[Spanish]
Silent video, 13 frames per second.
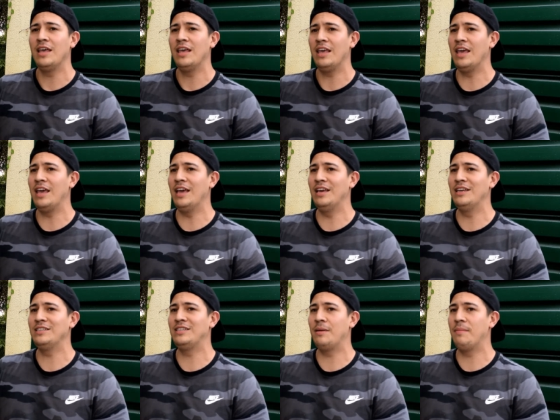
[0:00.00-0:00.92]
y
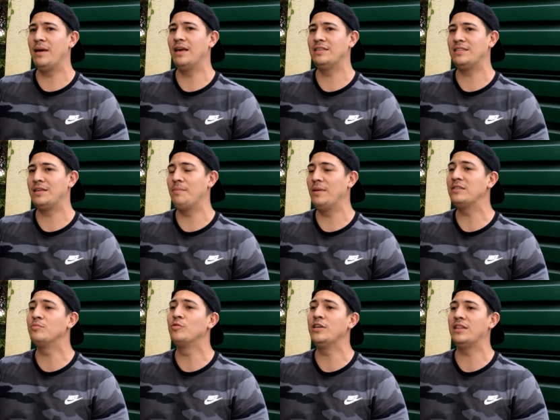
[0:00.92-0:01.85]
se me, se me es
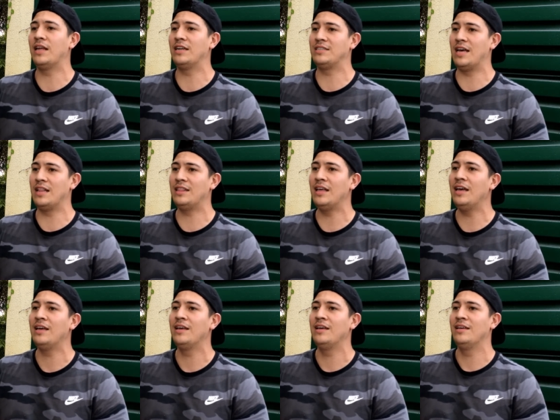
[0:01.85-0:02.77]
muy interesante.
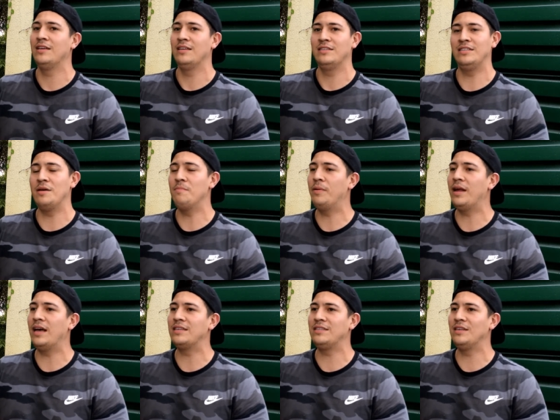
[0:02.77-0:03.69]
Siempre
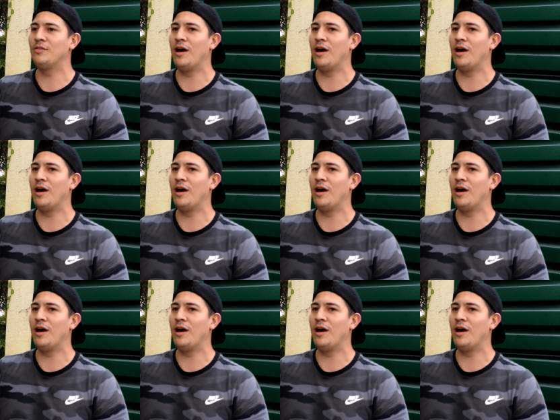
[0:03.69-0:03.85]
ha sido